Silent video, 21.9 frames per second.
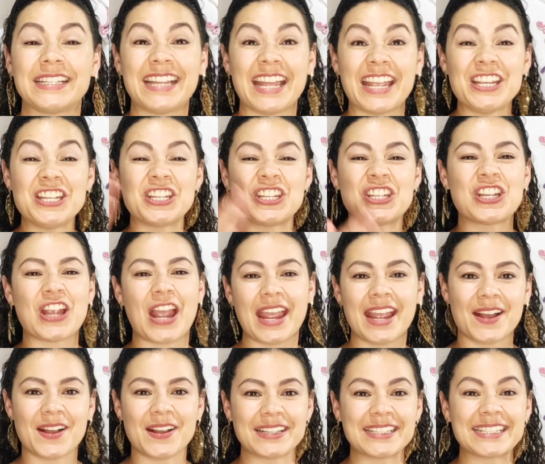
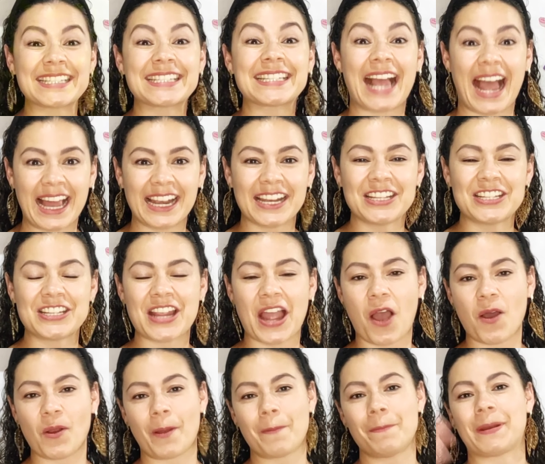Deixei a sala de
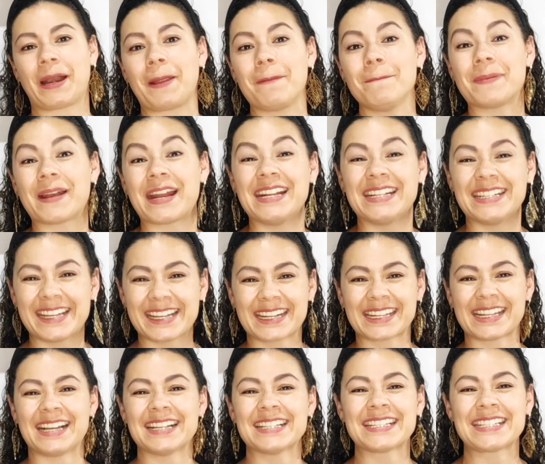aula para empreender
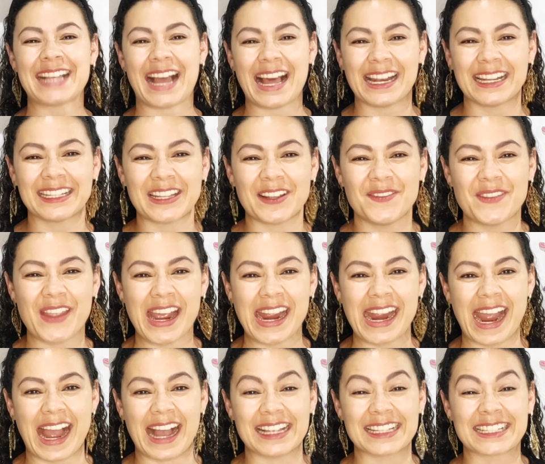na sala da minha
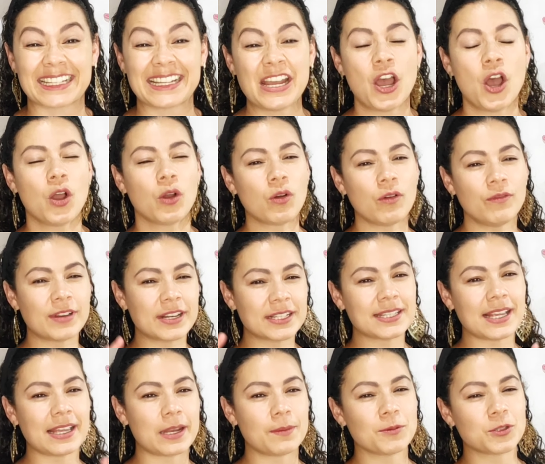casa.
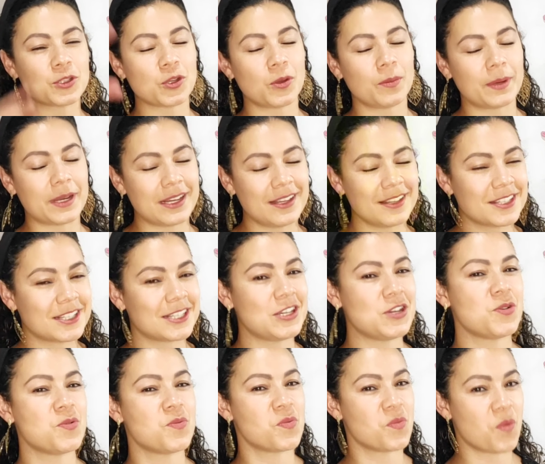Conversaremos sobre isso
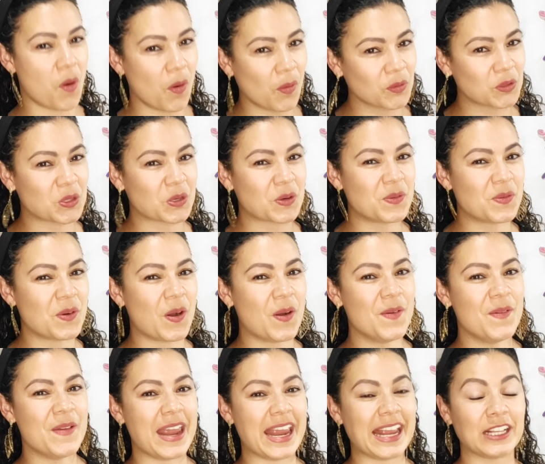em um outro
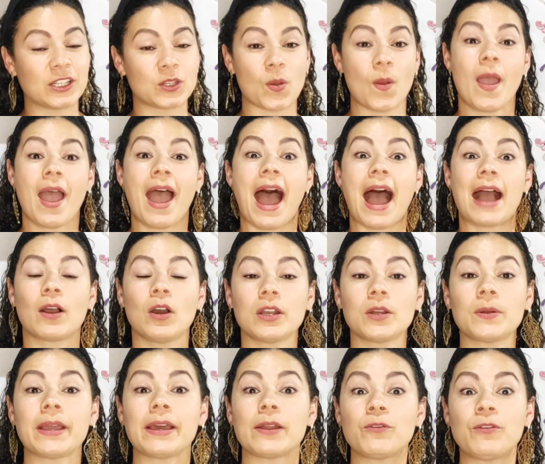momento.
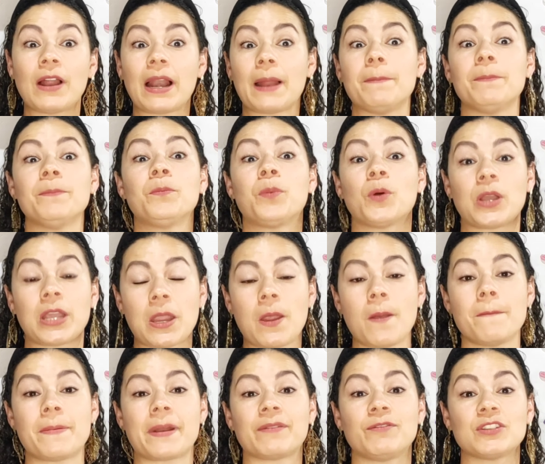Agora eu quero falar um
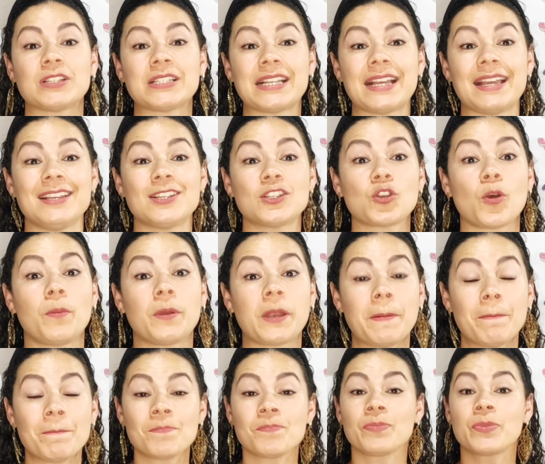pouquinho para vocês
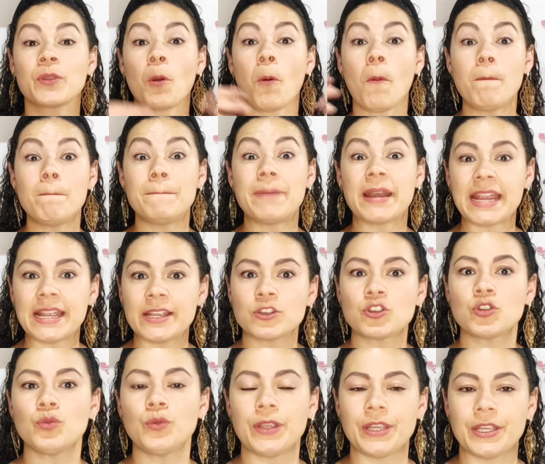sobre o
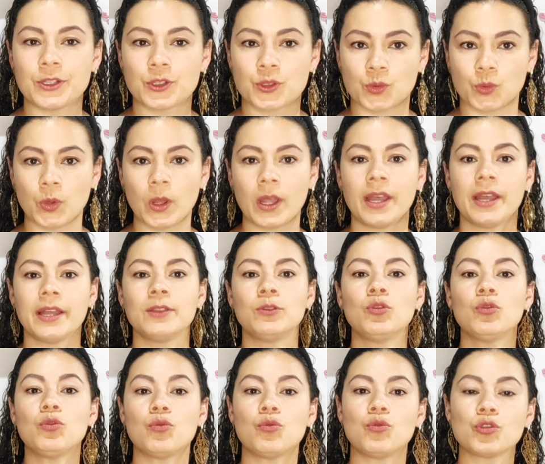prejuízo
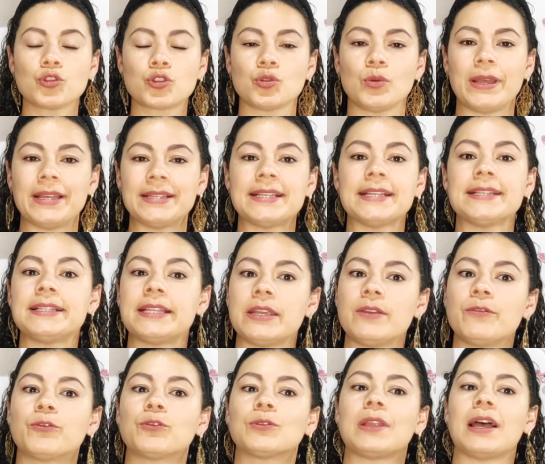do uso
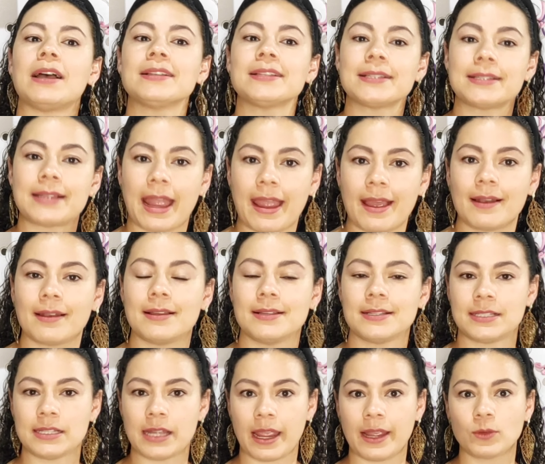excessivo das
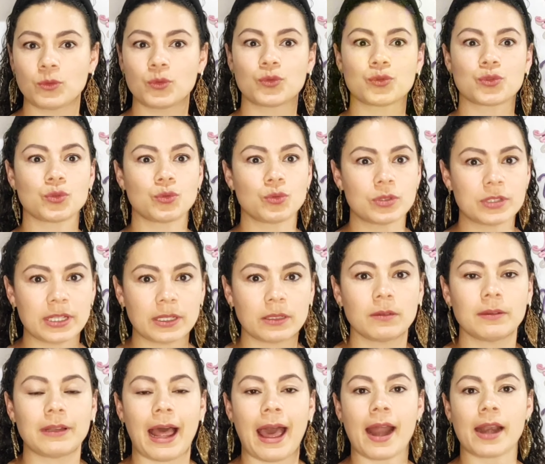telas, né? Do uso do
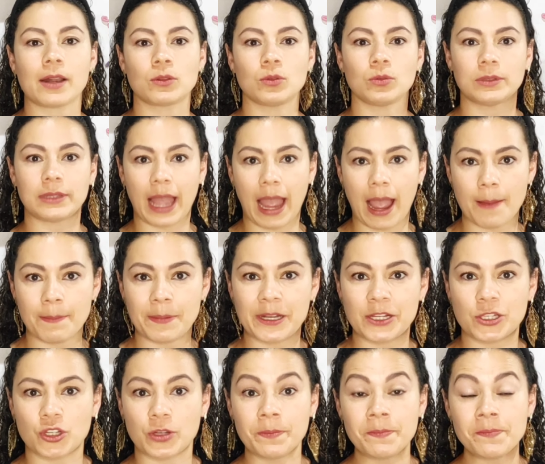celular, do
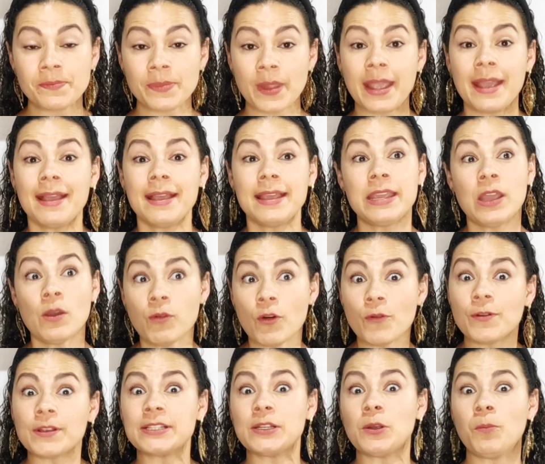tablet e eu
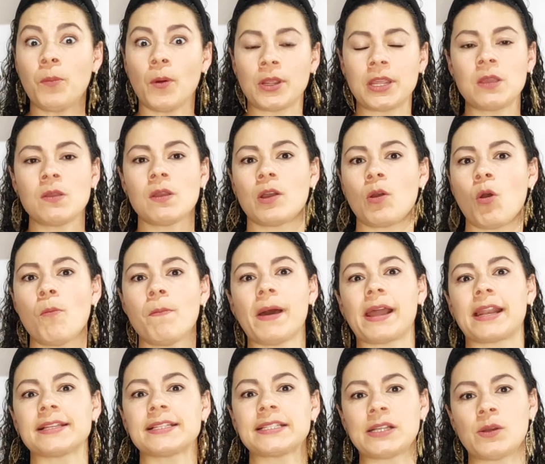vou fazer um pouquinho a
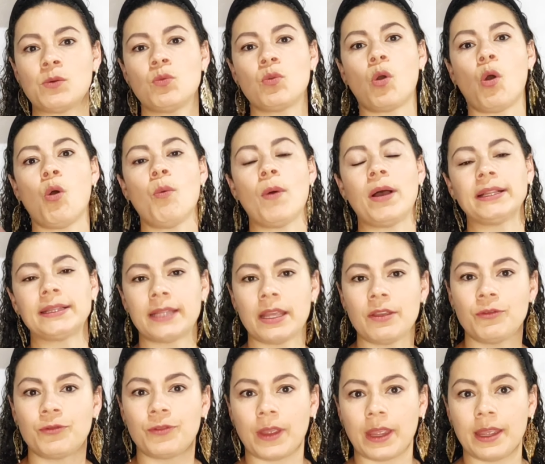comparação com a
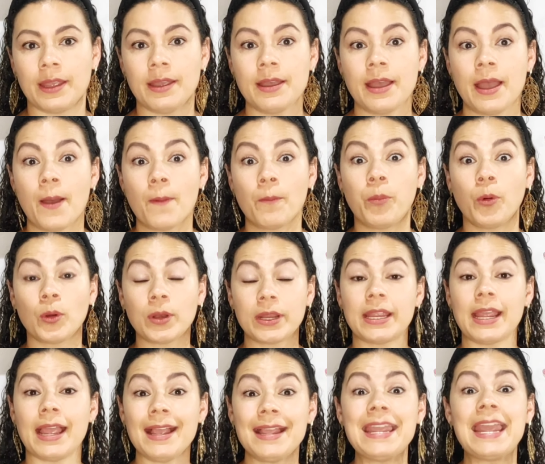TV. Por
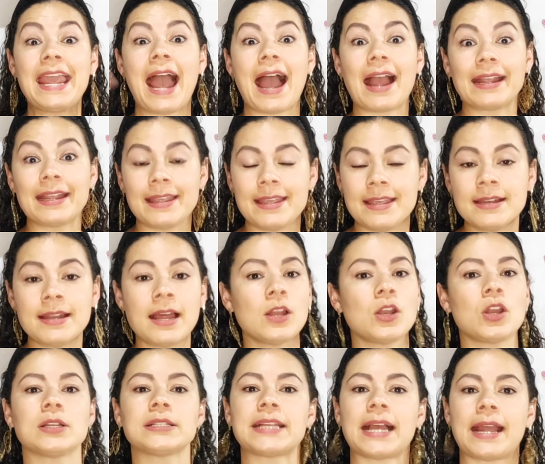que, que aqui na
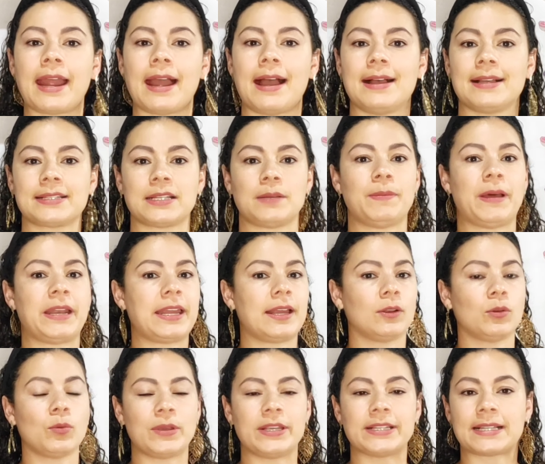nossa casa
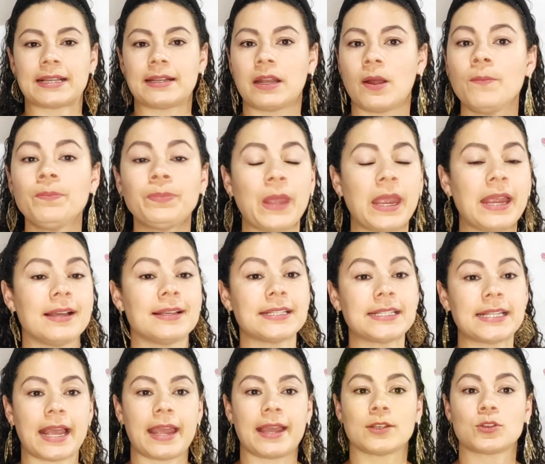Maria Luísa não tem
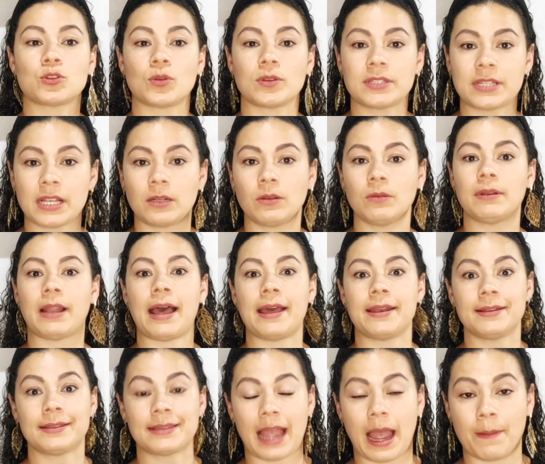acesso a
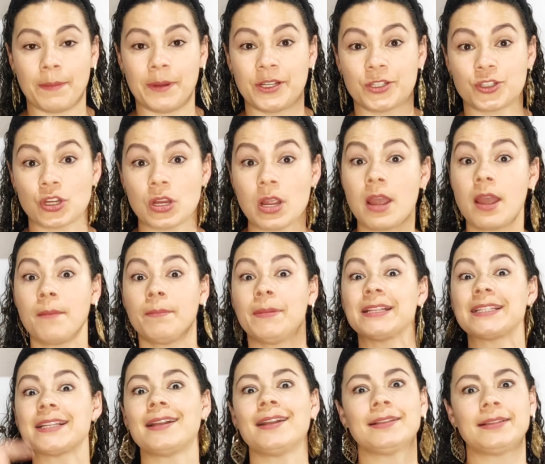celular e tablet,
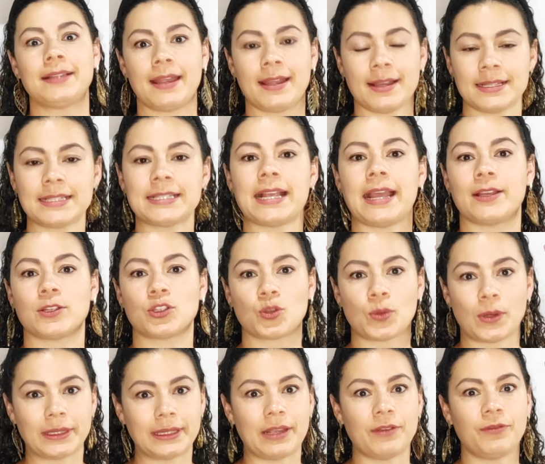mas ela tem
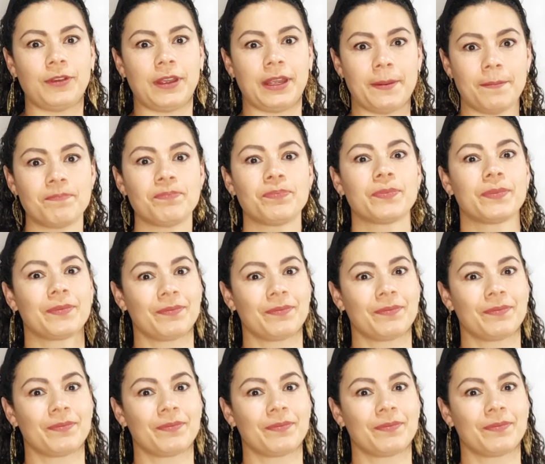acesso à TV?